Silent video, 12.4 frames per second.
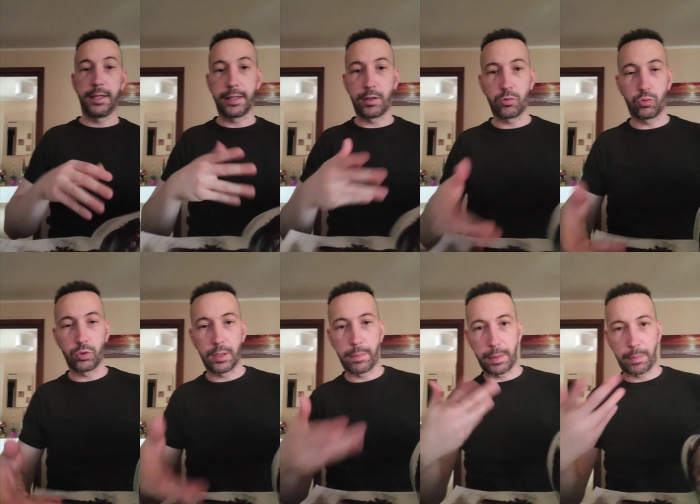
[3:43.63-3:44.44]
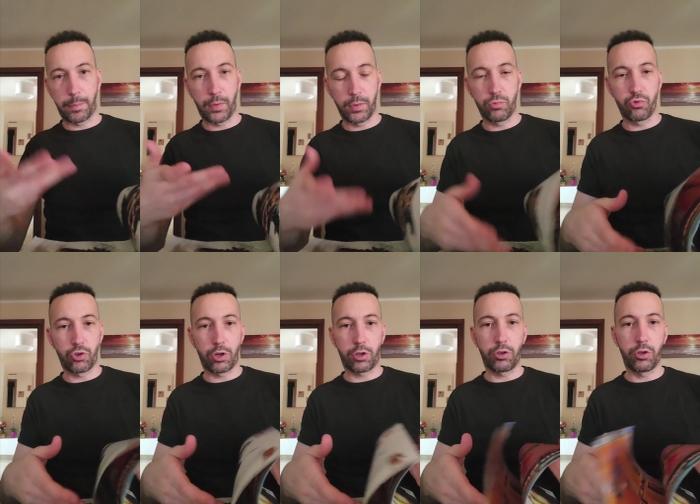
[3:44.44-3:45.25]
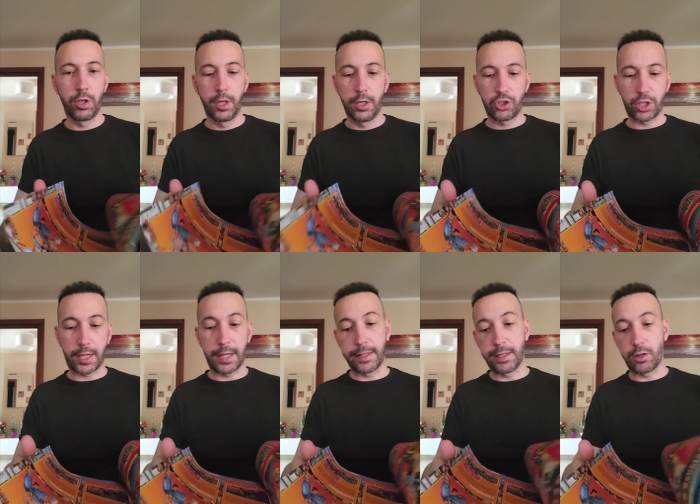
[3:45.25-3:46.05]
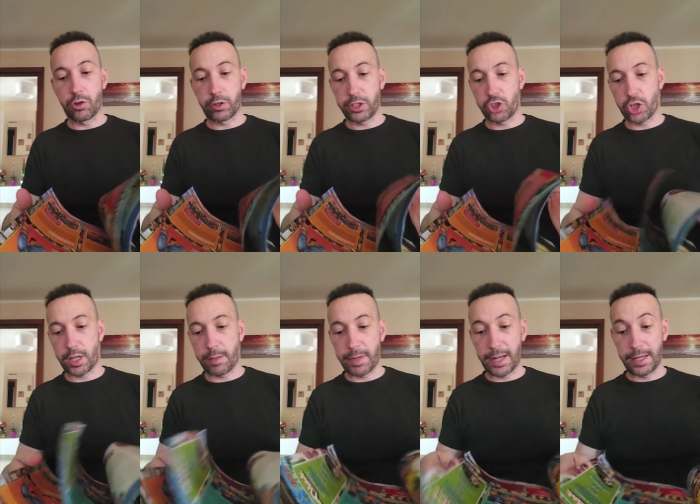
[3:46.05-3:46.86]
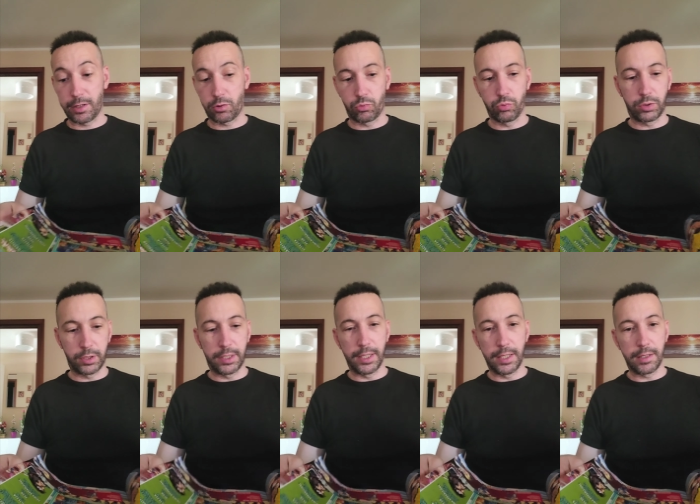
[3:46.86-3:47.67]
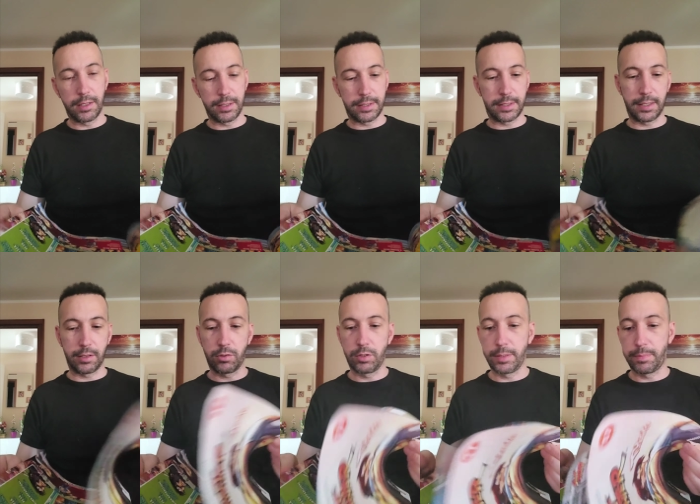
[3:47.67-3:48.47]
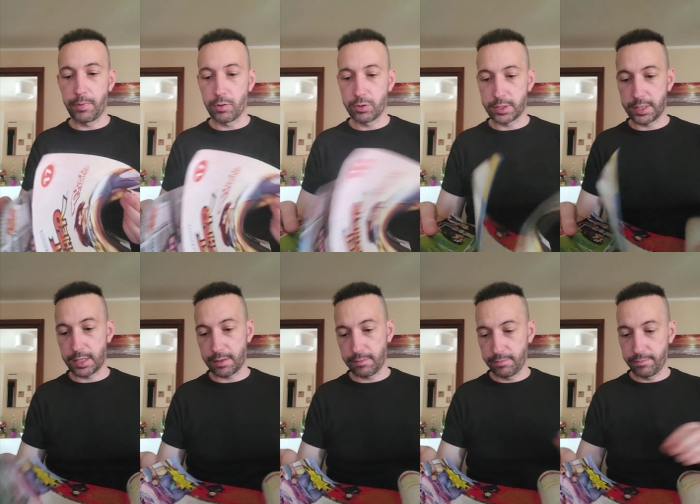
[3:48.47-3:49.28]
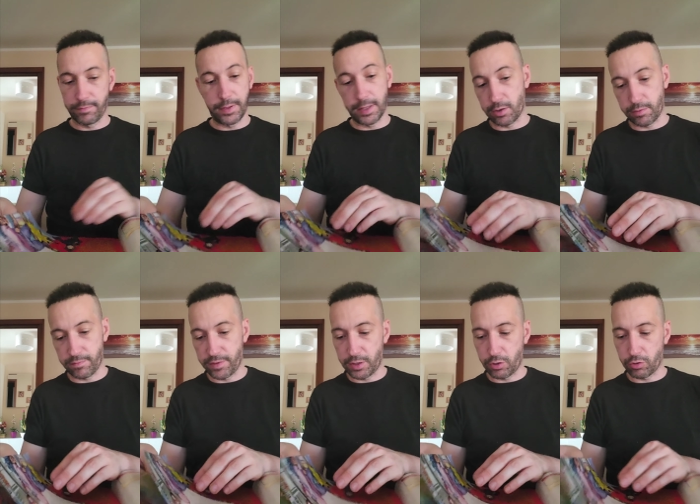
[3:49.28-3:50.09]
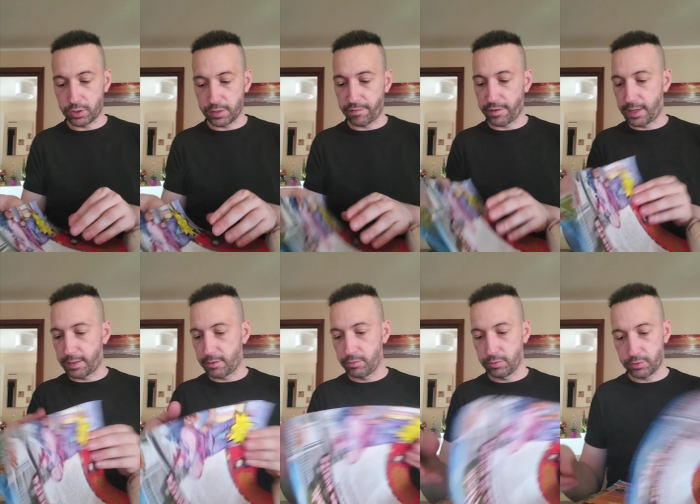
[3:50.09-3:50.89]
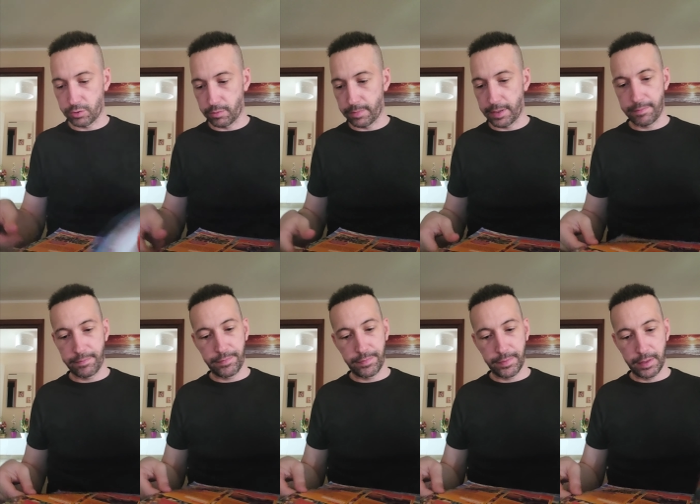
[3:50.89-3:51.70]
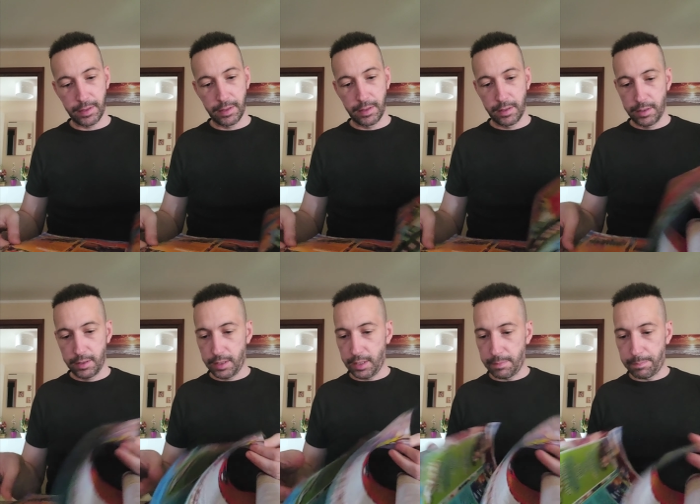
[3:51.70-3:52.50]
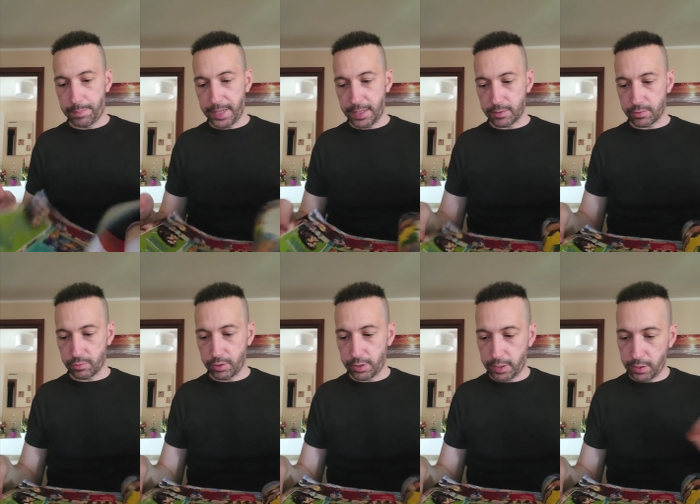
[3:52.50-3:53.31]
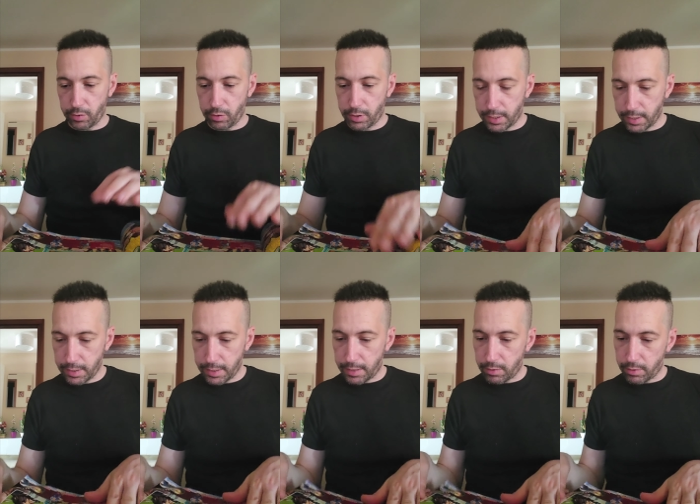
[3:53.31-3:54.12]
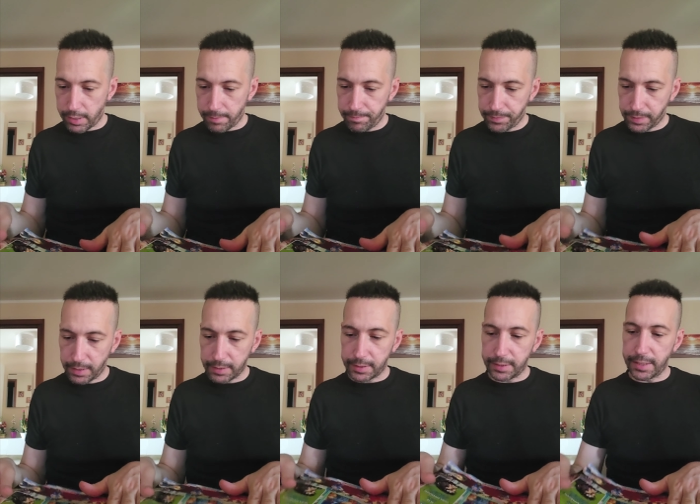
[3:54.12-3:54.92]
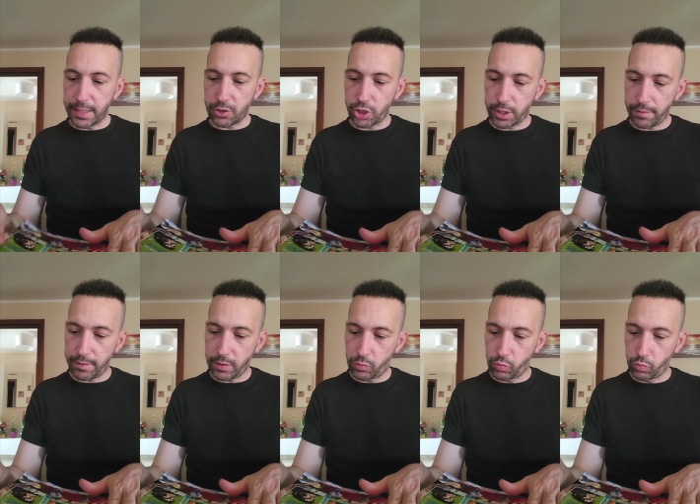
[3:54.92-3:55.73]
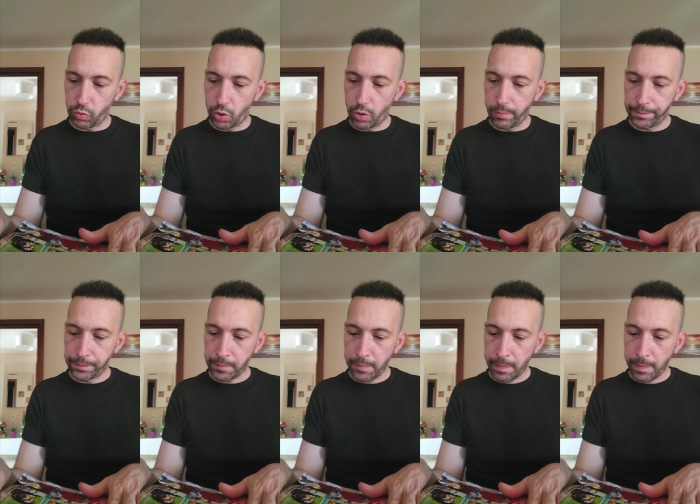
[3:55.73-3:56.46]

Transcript: li tengo tutti per poi un giorno cercare di incorniciare magari tutti i singoli poster, vedrò, vedrò se farlo insomma. Il peso di t allora, data di nascita 21